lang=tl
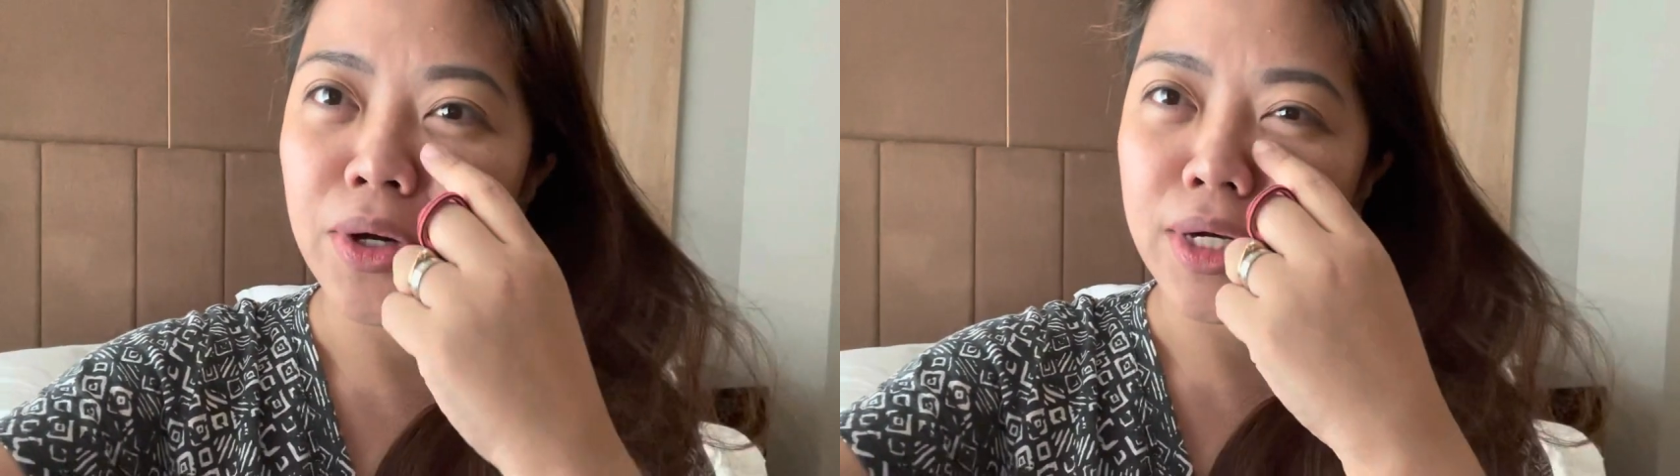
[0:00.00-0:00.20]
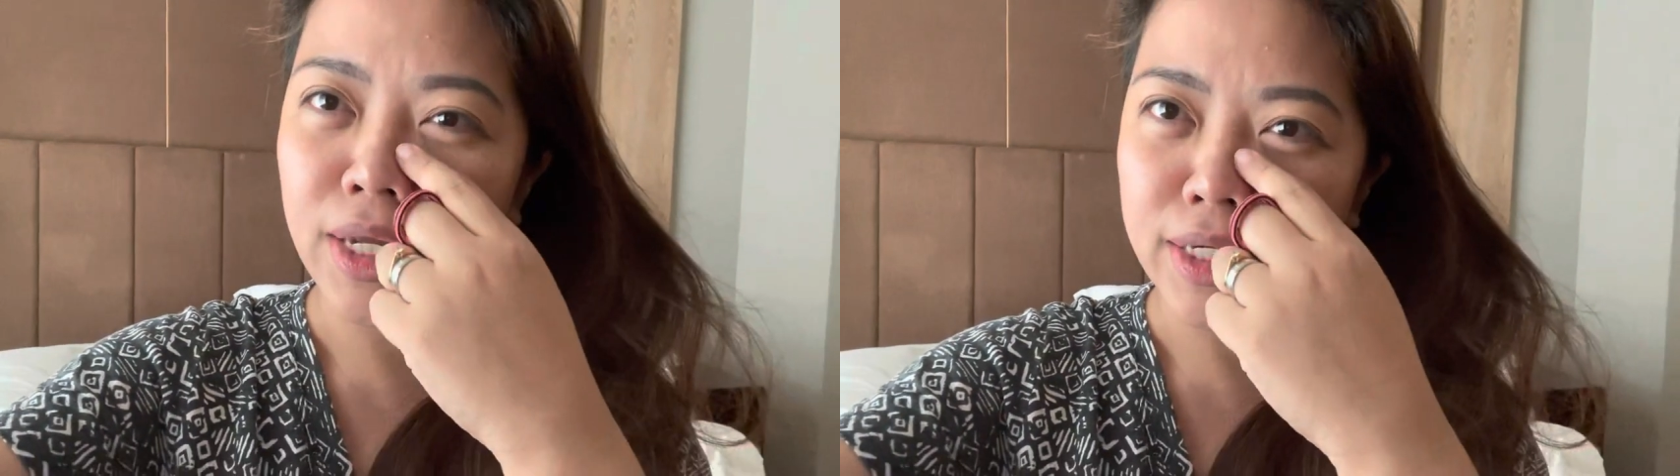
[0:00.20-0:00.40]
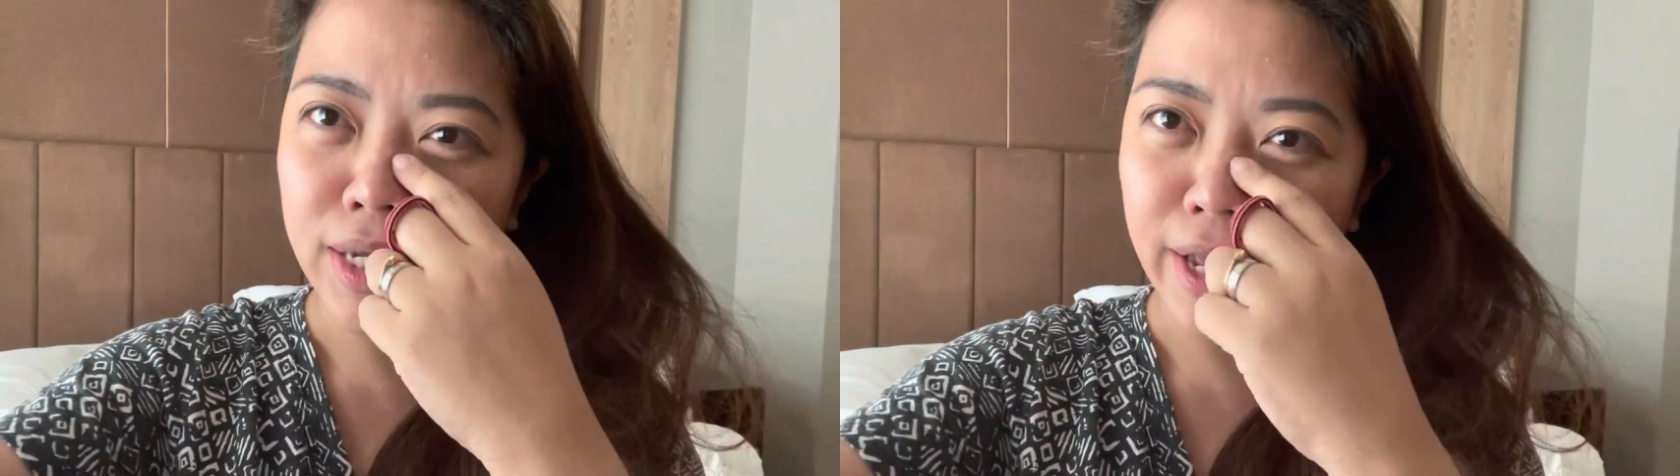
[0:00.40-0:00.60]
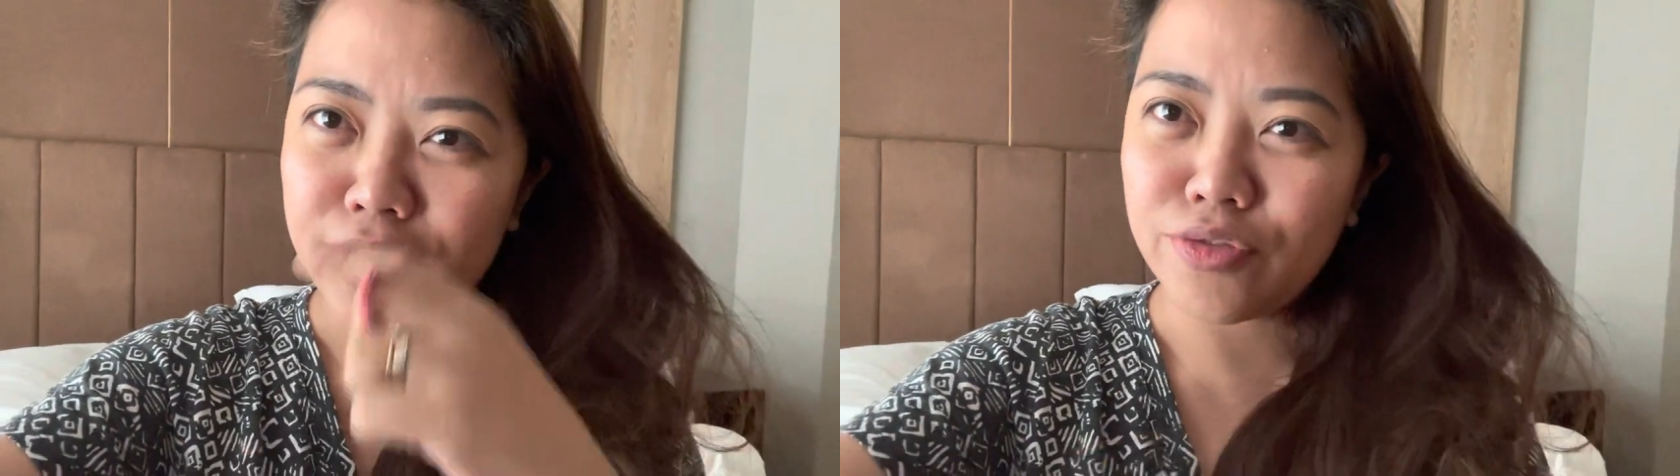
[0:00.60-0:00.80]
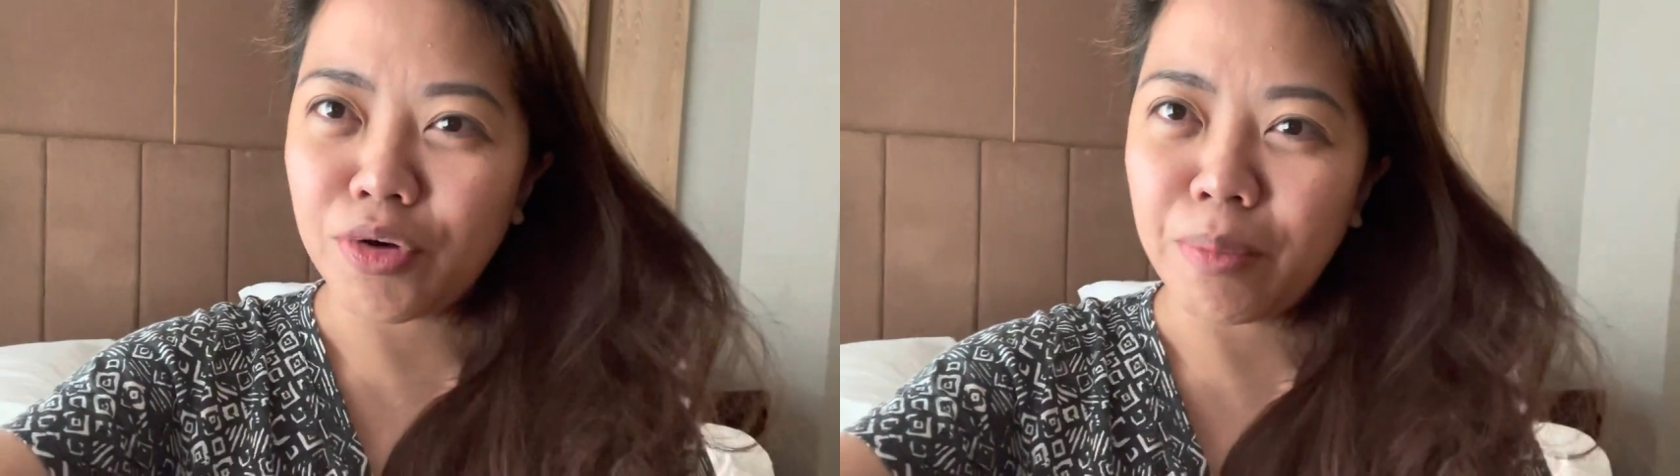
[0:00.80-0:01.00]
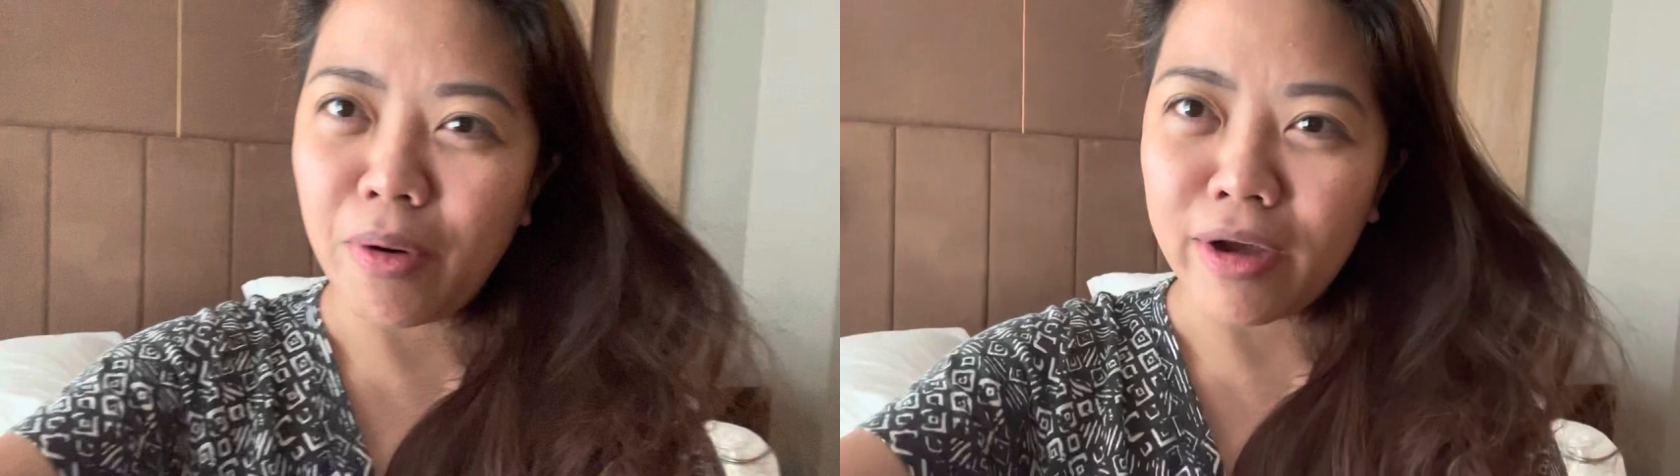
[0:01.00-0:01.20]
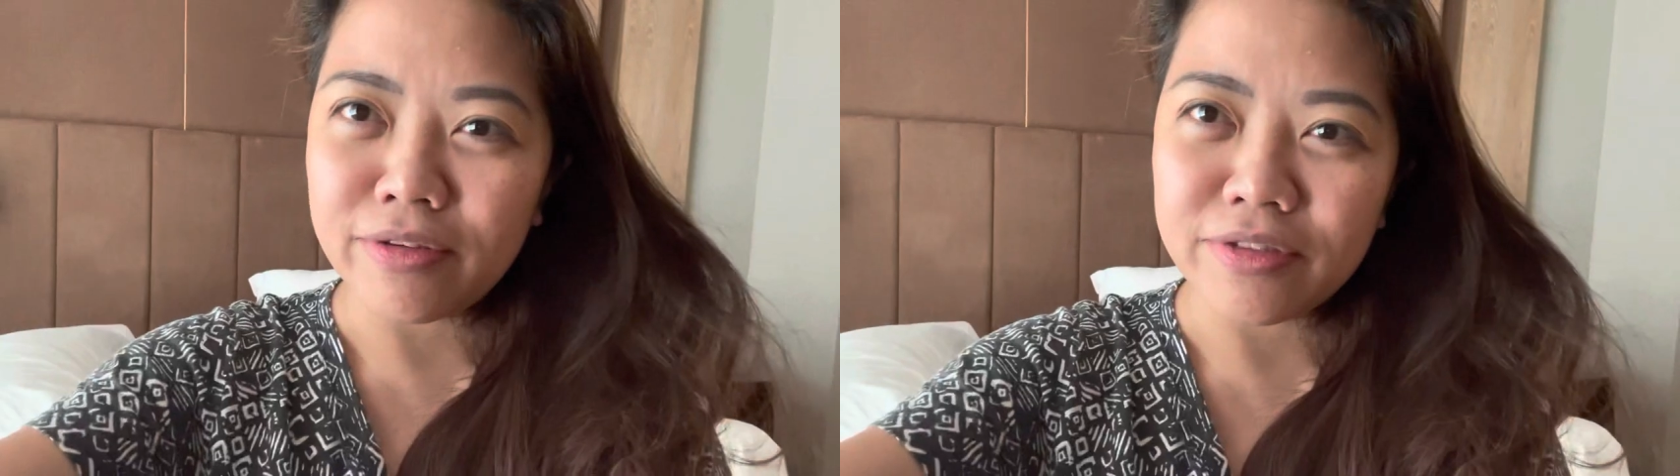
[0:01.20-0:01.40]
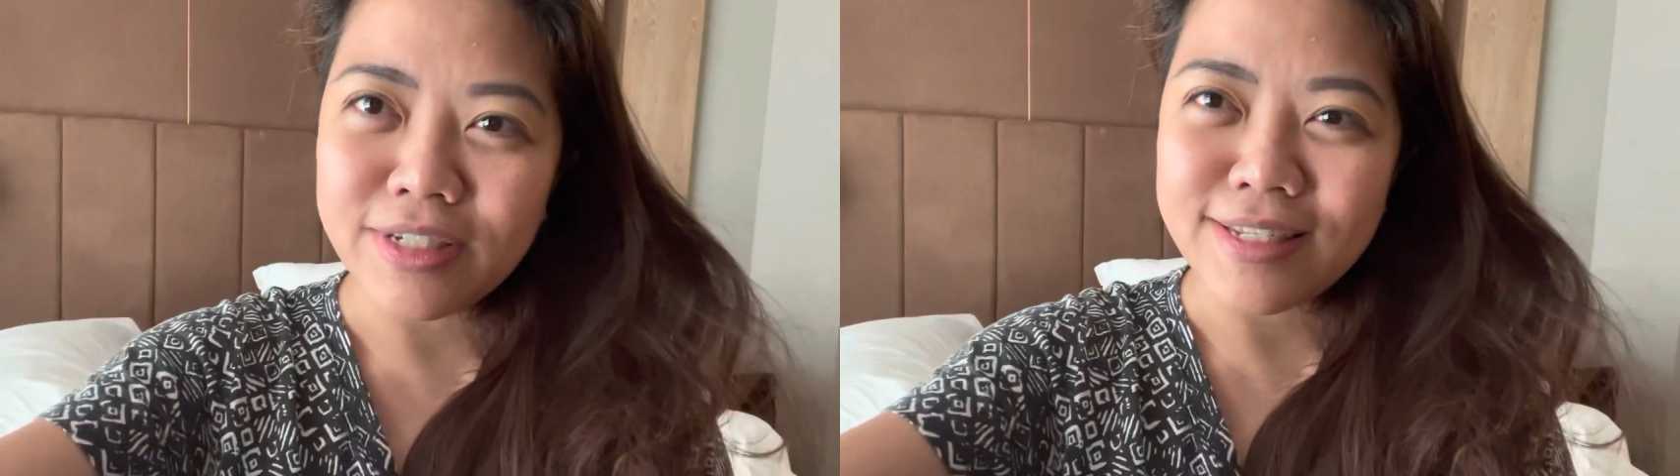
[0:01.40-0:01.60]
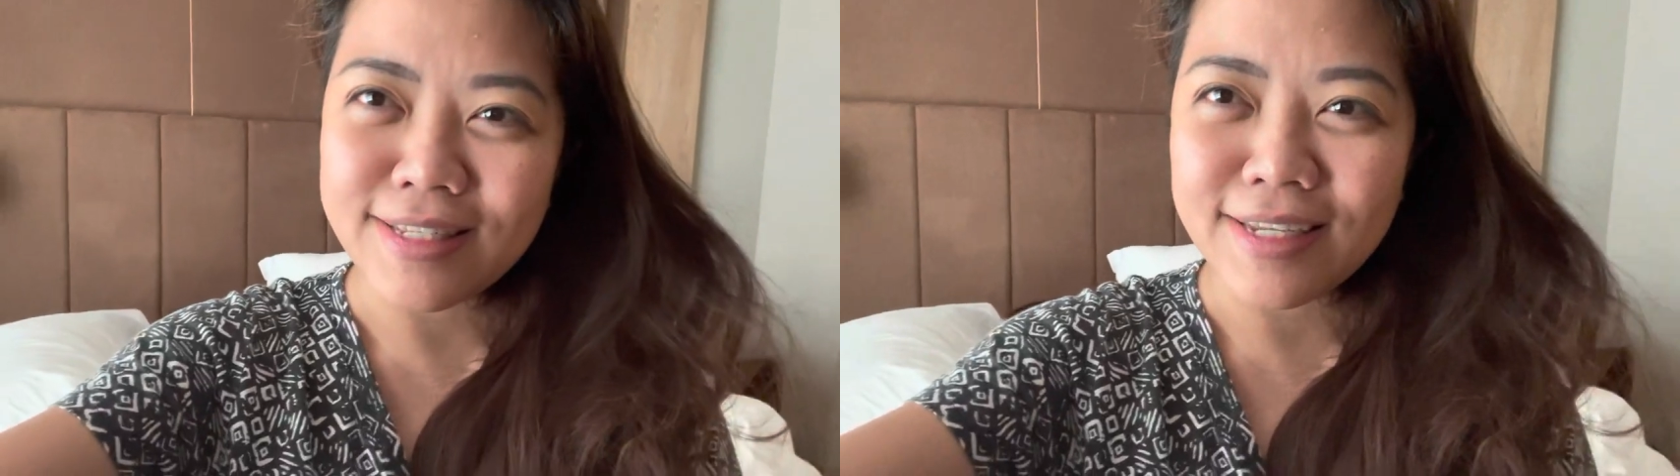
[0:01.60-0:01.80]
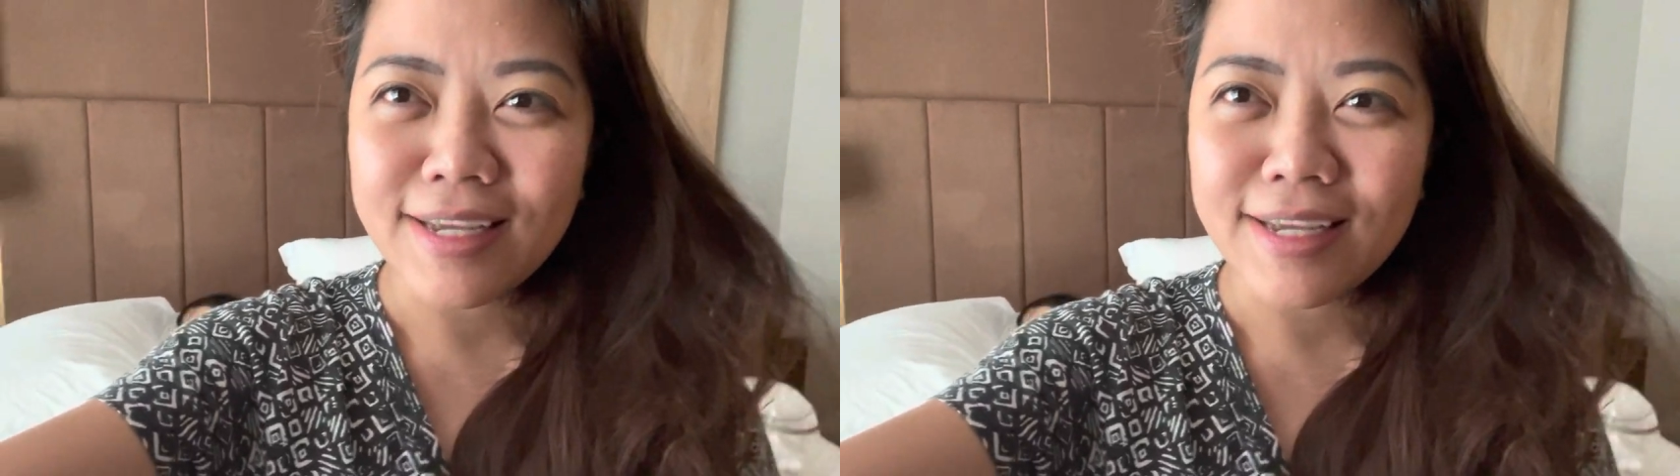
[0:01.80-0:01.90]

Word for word: online guys for breakfast.